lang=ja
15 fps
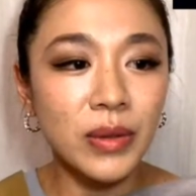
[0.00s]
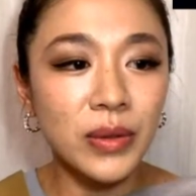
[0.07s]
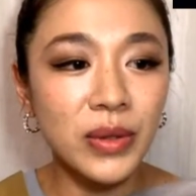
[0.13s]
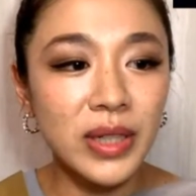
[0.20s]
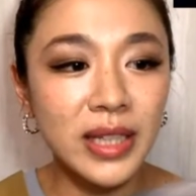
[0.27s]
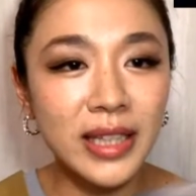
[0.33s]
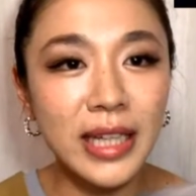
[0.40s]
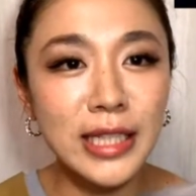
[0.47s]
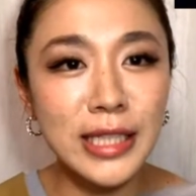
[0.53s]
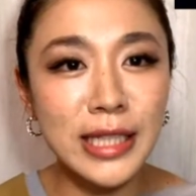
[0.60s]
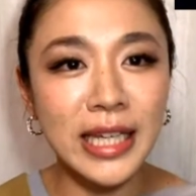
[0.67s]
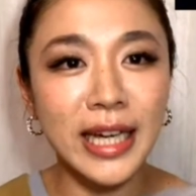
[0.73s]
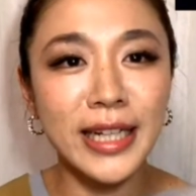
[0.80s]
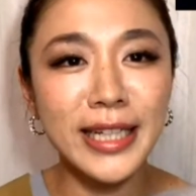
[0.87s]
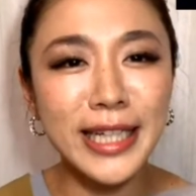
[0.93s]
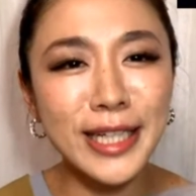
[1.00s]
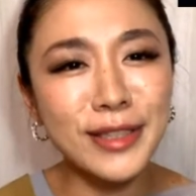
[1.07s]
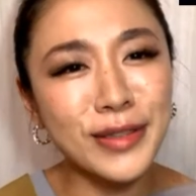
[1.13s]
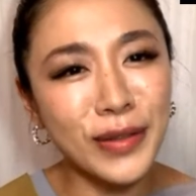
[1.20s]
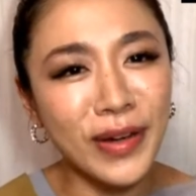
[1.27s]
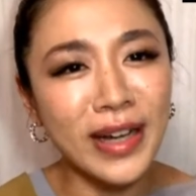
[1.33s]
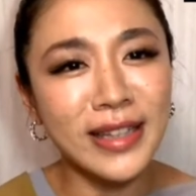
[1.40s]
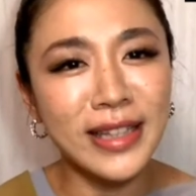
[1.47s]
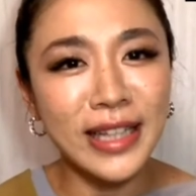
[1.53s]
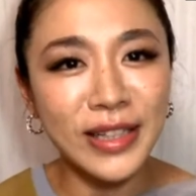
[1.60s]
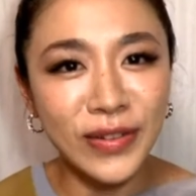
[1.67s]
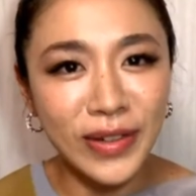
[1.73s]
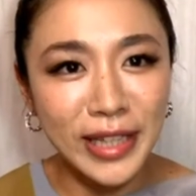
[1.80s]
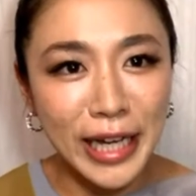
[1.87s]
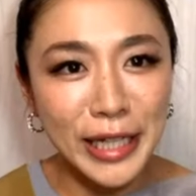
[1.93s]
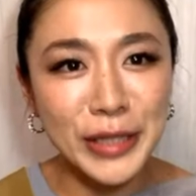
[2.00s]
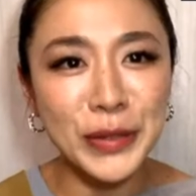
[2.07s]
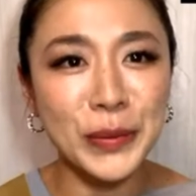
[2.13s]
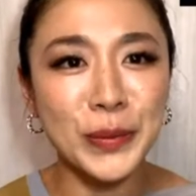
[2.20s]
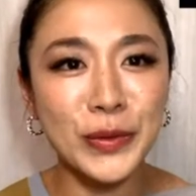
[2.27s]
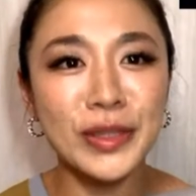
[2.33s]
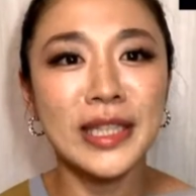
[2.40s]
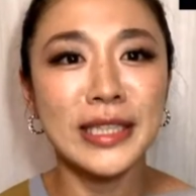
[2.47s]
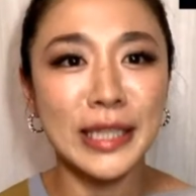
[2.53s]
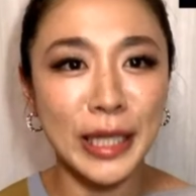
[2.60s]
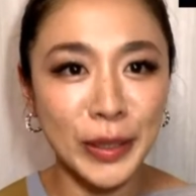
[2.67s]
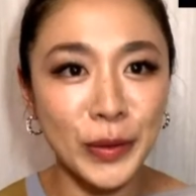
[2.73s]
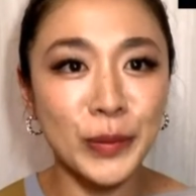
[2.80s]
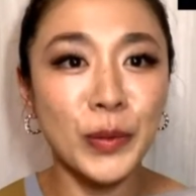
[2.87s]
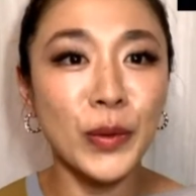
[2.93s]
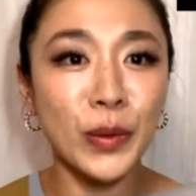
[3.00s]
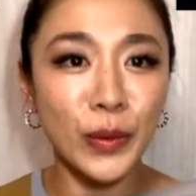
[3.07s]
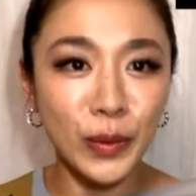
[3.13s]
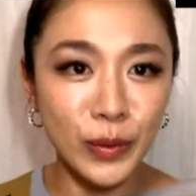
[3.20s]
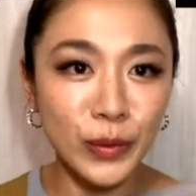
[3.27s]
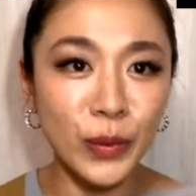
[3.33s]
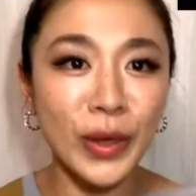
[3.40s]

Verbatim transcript: 踊りに対してやりきるとかっていうのはないと思うんですけども